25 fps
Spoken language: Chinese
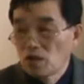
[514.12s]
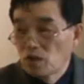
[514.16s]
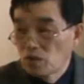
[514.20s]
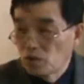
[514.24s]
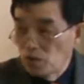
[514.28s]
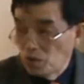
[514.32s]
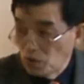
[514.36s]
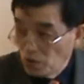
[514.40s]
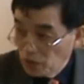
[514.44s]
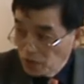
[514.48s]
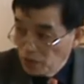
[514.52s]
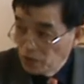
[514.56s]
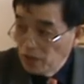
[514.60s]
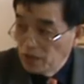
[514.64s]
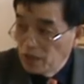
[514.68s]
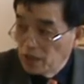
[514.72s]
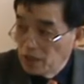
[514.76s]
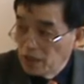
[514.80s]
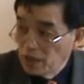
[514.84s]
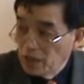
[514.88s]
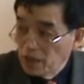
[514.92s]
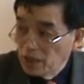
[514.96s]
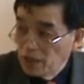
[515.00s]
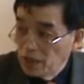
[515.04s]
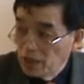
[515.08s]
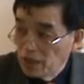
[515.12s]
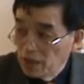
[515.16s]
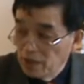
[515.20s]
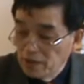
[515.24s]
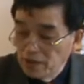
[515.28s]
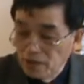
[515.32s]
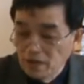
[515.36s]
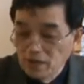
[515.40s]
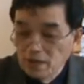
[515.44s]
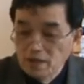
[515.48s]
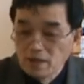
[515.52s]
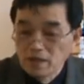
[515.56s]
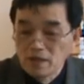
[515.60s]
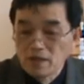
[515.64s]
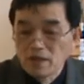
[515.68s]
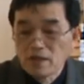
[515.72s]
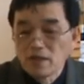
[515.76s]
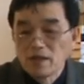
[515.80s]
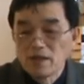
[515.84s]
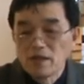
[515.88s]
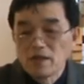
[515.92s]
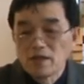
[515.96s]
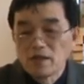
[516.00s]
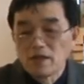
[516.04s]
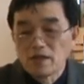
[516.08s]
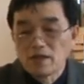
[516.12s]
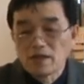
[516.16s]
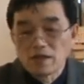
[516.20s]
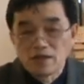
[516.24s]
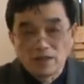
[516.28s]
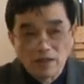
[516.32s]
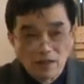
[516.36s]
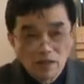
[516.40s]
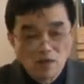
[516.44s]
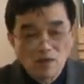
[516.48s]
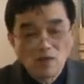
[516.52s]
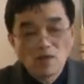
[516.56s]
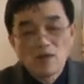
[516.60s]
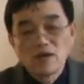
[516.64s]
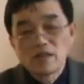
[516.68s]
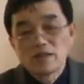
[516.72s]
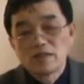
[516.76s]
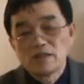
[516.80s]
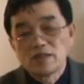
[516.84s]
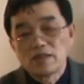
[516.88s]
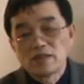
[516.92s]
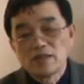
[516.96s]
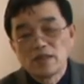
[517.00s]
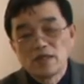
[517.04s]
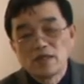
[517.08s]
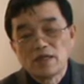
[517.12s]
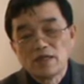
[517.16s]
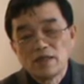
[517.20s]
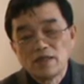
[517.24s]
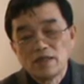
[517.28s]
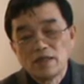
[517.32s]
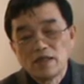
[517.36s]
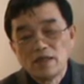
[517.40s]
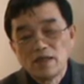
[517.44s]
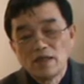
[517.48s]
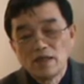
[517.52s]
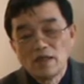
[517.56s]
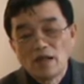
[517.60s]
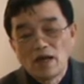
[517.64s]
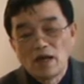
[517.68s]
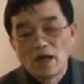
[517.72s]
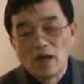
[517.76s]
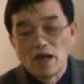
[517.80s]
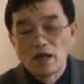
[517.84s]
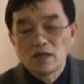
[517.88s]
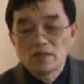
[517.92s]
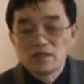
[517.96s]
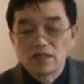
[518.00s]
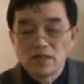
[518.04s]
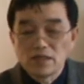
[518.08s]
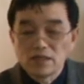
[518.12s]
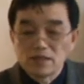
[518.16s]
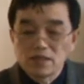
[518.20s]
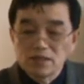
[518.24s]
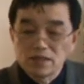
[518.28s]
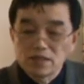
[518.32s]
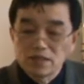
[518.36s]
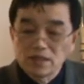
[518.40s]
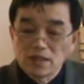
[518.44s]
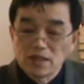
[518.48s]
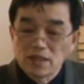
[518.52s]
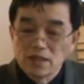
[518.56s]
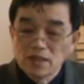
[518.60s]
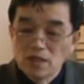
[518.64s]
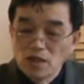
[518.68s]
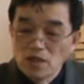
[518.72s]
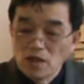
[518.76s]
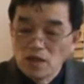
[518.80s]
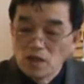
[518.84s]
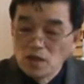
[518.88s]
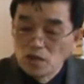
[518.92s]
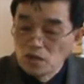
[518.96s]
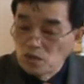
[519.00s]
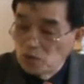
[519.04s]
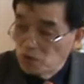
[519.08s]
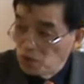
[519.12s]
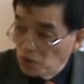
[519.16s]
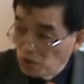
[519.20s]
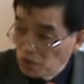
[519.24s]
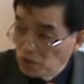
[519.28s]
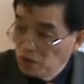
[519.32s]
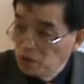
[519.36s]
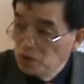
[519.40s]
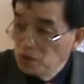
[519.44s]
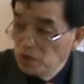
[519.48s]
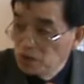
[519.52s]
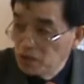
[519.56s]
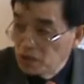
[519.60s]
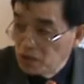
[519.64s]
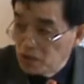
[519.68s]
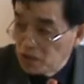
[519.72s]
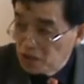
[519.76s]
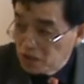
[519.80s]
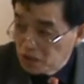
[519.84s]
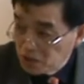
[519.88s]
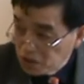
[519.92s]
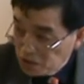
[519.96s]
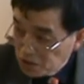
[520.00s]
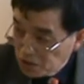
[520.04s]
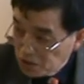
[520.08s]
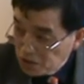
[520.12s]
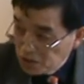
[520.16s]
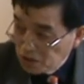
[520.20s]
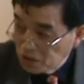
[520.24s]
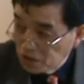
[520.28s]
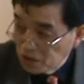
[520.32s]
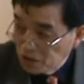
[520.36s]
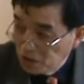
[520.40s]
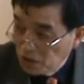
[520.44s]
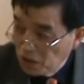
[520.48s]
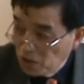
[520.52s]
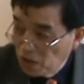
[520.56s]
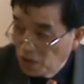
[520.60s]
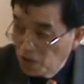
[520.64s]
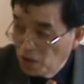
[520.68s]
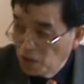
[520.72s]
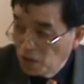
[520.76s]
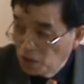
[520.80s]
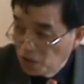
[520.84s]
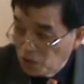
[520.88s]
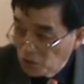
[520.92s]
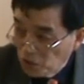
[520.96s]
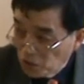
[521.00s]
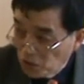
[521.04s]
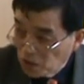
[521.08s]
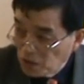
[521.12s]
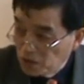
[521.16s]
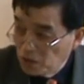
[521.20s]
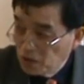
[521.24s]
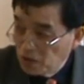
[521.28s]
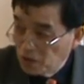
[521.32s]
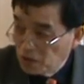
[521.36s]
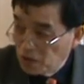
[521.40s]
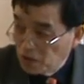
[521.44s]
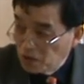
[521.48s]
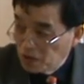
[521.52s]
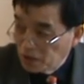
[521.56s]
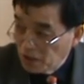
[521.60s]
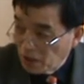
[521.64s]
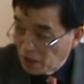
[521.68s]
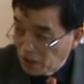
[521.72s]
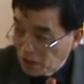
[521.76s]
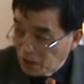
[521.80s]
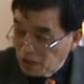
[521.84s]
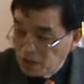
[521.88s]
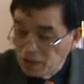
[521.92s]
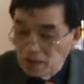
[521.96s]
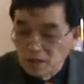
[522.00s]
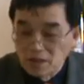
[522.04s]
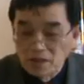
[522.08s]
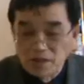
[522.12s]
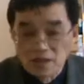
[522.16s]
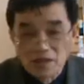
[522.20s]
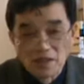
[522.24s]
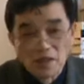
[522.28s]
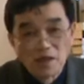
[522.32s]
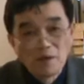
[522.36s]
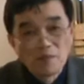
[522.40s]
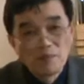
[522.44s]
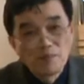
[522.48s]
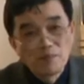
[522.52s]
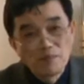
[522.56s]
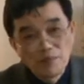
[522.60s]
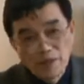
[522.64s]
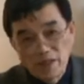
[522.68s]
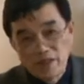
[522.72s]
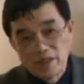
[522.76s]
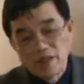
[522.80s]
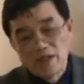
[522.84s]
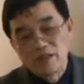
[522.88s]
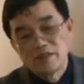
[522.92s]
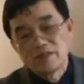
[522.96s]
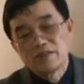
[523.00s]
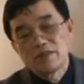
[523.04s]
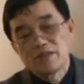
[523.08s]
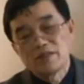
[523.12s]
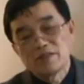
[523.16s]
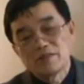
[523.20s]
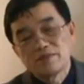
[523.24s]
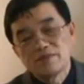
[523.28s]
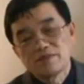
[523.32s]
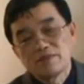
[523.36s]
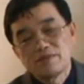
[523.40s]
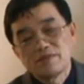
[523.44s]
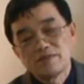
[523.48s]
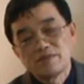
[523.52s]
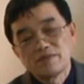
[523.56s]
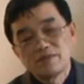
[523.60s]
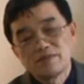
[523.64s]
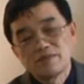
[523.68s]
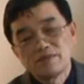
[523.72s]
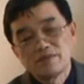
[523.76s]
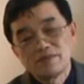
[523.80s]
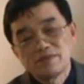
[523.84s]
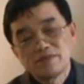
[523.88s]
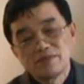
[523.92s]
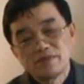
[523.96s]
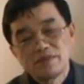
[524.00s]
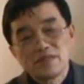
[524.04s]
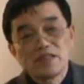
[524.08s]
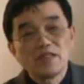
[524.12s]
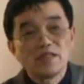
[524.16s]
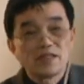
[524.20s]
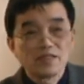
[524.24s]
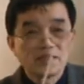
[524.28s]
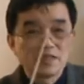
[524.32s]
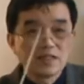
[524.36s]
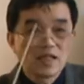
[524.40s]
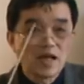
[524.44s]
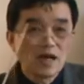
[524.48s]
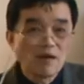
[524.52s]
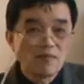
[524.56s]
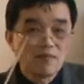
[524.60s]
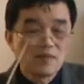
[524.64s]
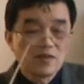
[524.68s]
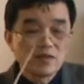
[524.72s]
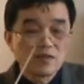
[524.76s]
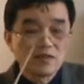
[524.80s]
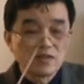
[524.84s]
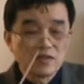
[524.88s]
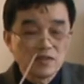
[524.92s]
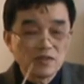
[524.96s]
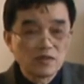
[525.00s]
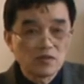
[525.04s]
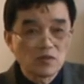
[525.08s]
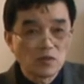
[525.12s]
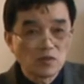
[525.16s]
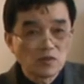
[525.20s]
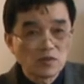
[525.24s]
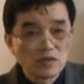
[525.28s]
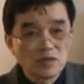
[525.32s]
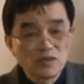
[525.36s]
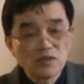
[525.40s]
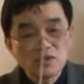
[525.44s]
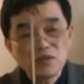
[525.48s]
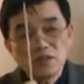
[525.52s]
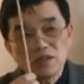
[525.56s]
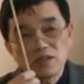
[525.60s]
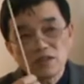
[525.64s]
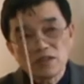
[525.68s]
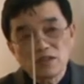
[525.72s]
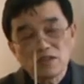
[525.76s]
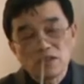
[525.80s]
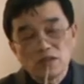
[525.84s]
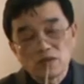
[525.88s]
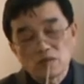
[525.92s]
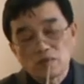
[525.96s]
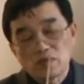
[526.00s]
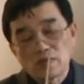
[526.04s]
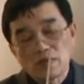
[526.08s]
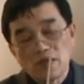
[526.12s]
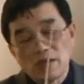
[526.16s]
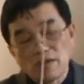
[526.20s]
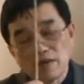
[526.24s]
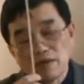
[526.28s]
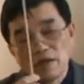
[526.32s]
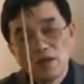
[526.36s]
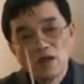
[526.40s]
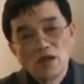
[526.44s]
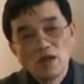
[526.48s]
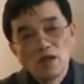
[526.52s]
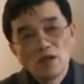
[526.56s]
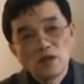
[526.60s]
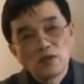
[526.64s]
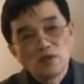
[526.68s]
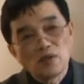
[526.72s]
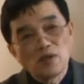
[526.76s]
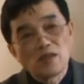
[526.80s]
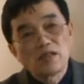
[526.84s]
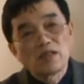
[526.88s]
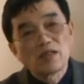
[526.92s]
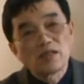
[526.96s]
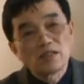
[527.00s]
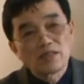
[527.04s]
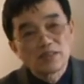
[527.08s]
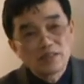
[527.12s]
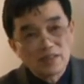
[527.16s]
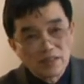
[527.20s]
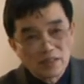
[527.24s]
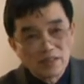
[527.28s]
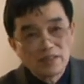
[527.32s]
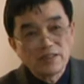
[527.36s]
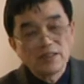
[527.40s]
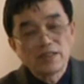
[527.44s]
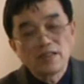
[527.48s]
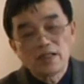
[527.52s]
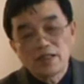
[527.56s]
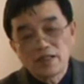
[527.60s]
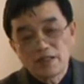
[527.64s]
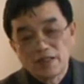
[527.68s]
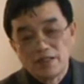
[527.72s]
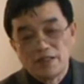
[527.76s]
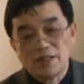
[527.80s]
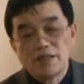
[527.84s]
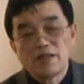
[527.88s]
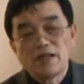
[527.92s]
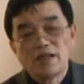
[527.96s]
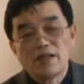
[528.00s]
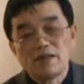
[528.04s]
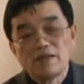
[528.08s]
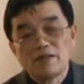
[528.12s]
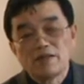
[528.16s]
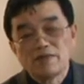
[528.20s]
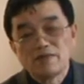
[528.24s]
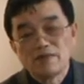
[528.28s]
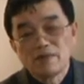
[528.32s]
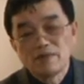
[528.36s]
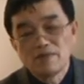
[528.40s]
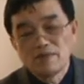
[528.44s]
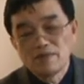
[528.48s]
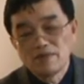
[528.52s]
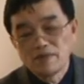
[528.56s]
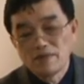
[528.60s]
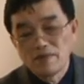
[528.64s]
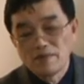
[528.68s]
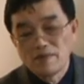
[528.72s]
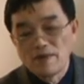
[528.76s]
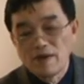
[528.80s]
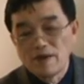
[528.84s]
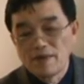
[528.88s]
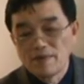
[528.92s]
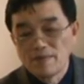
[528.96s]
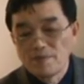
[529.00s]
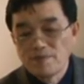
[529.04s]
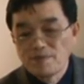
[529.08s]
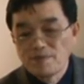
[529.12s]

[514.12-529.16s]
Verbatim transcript: 绝对的理念和人格化形象，而且是呢，绝对的实质、绝对的人格的必然性。”这也是他们哲从哲学这个角度来。对那个神性的肯定，对吧？